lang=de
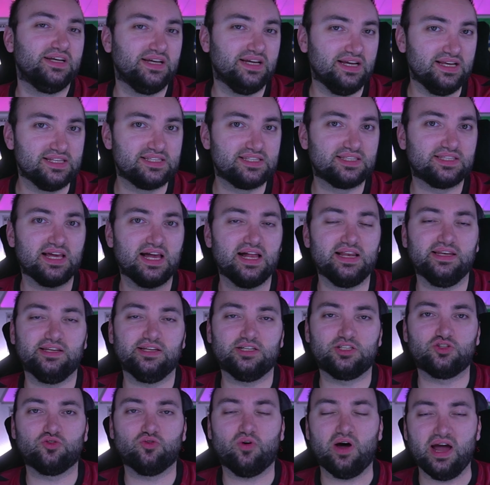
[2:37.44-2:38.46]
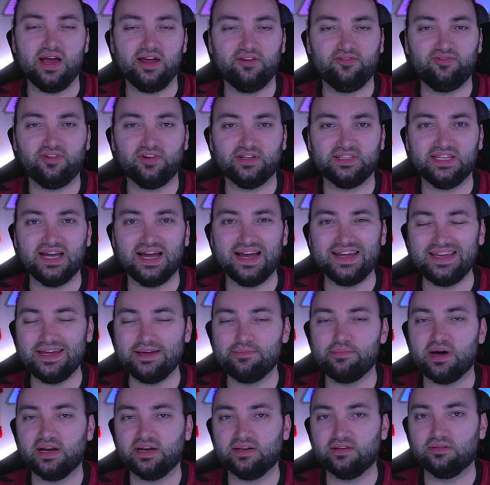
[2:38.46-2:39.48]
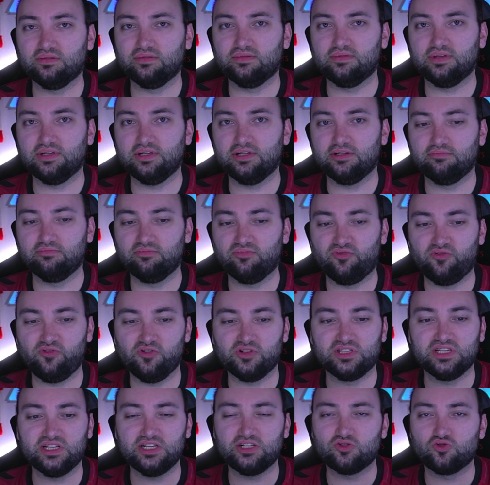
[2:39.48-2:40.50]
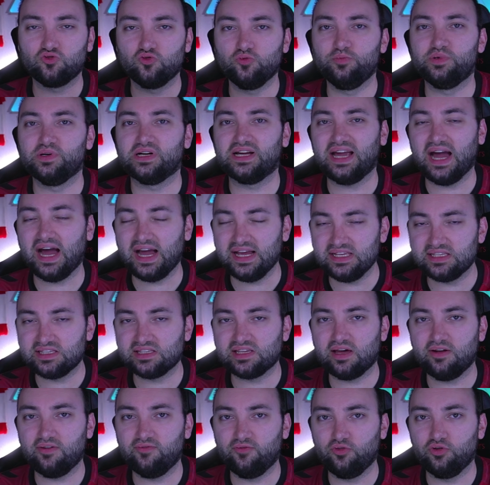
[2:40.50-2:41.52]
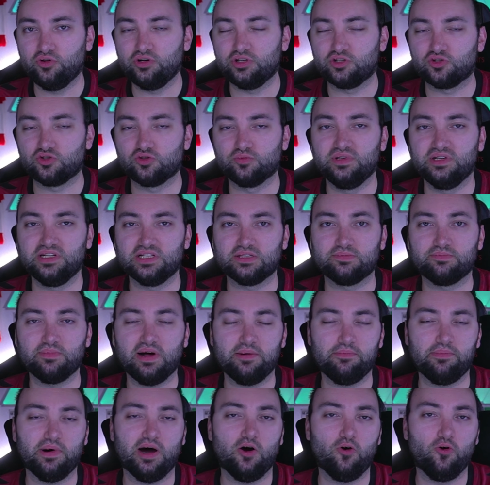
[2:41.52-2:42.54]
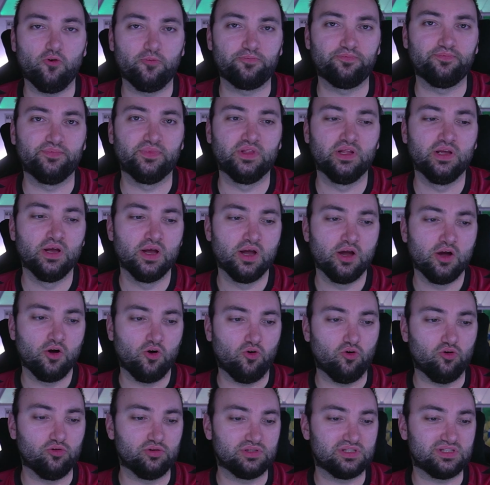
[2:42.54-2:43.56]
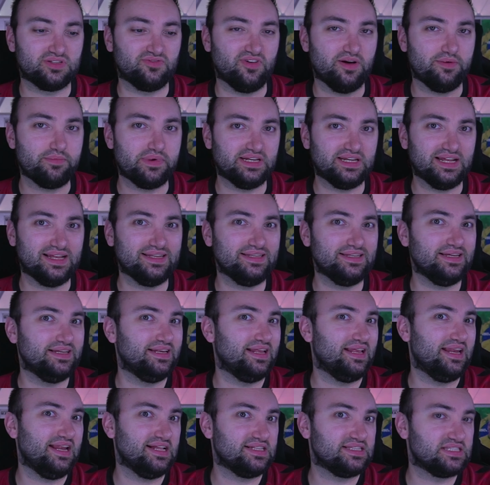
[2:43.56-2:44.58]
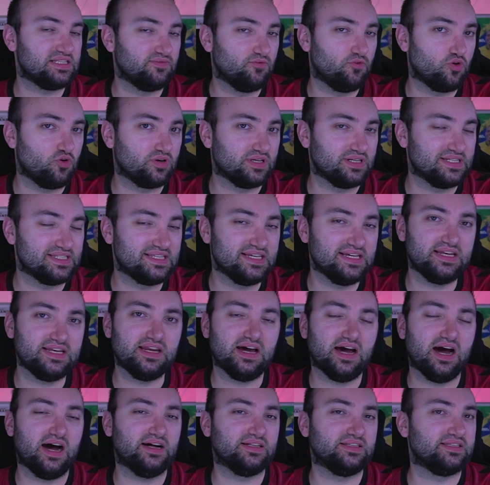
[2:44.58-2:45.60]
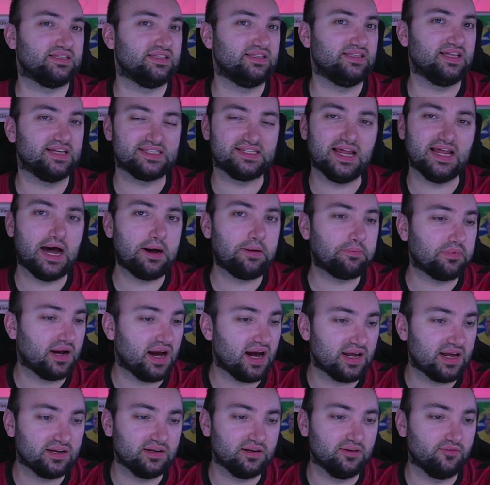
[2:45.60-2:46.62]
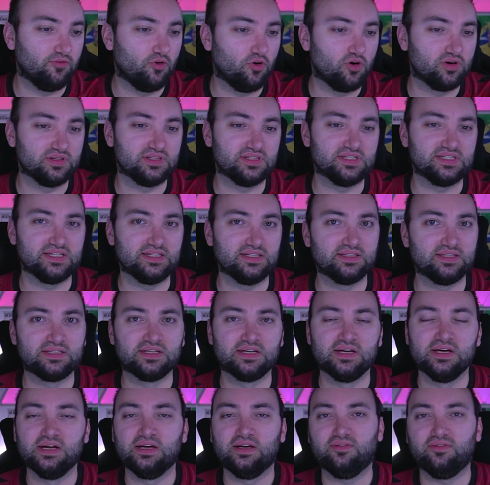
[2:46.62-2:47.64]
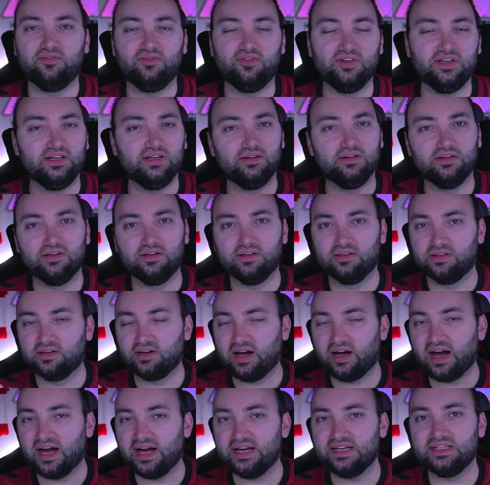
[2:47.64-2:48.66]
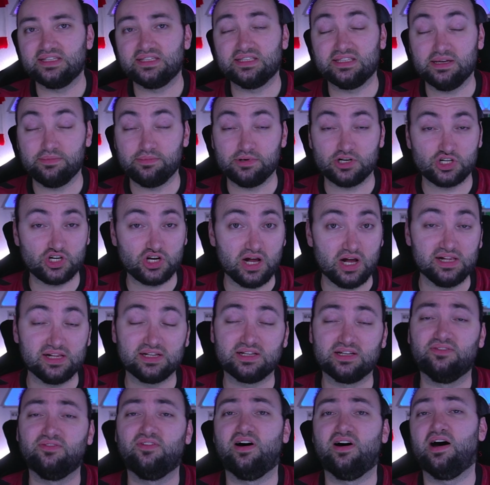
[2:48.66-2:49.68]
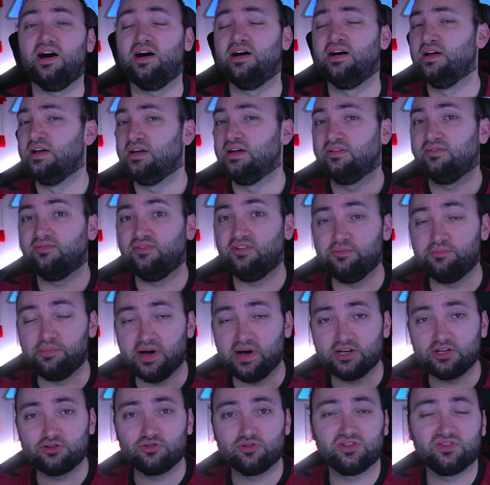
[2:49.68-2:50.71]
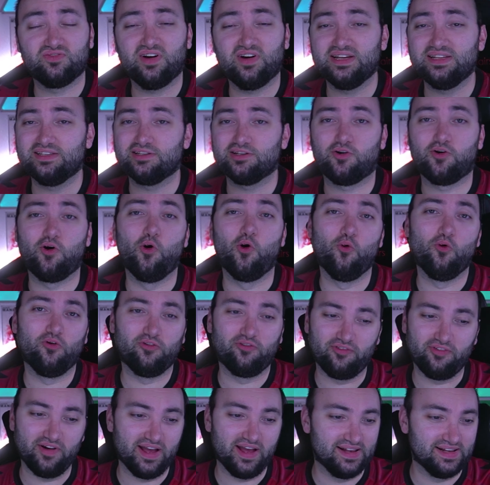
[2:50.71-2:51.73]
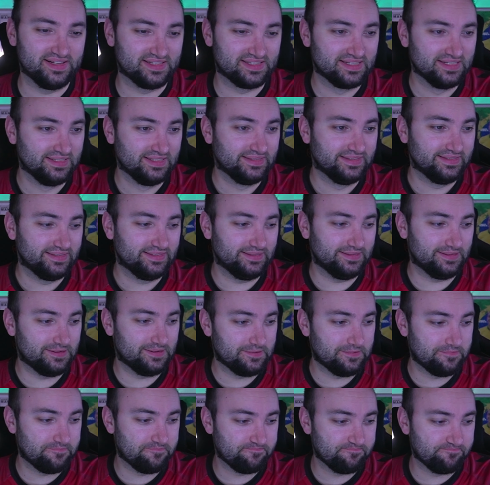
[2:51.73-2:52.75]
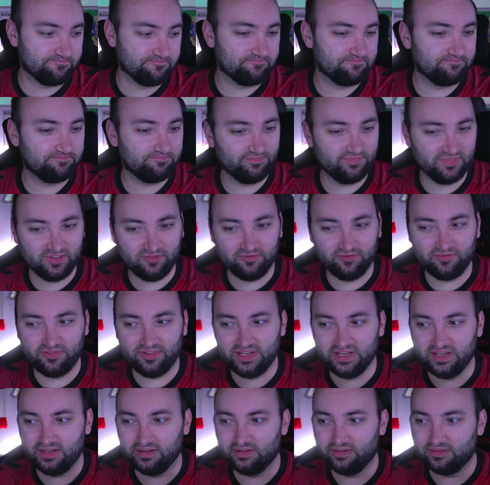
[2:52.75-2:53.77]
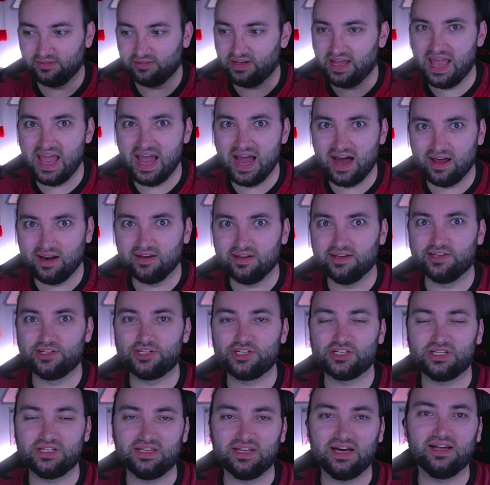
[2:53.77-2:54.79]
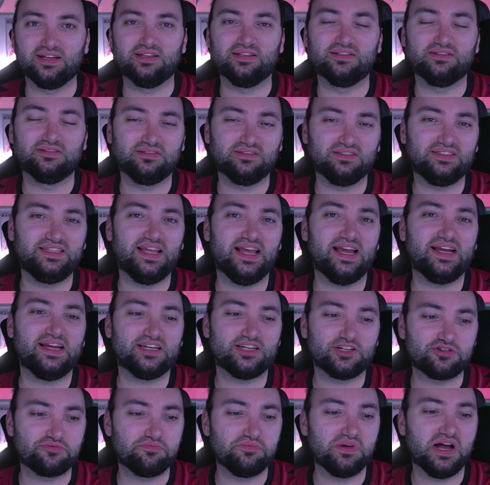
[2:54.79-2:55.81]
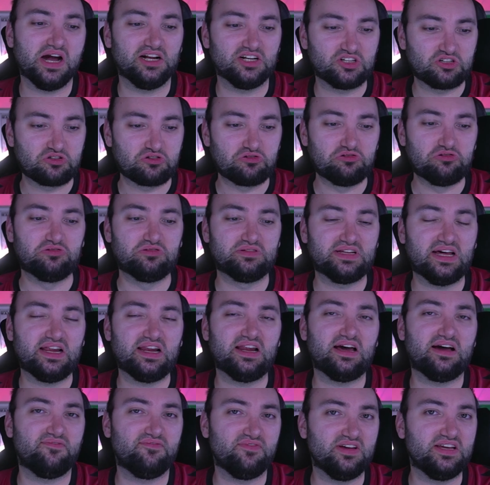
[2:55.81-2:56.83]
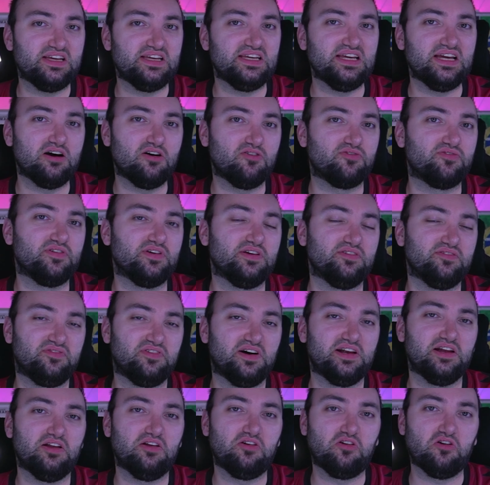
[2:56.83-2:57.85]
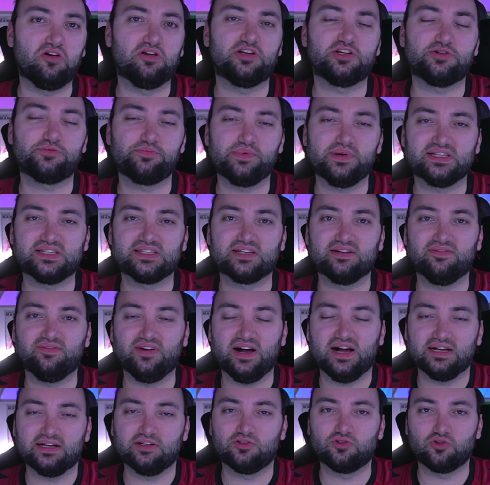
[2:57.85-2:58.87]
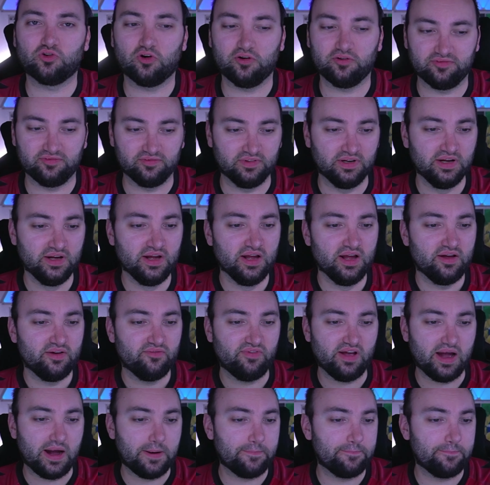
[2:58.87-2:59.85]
ist es halt nicht so einfach, da jemanden ähm, für sich zu begeistern, würde ich zumindest mal behaupten. Und wenn man dann in den letzten Wochen gesehen hat, dass Namen gehandelt worden sind, wie äh, Reis, der bei Schalke war, wie beispielsweise Kofeld, ähm, wie herrlich, dann denke ich mir halt schon, dann haben wir hier auf jeden Fall eine deutlich bessere Wahl getroffen. Wir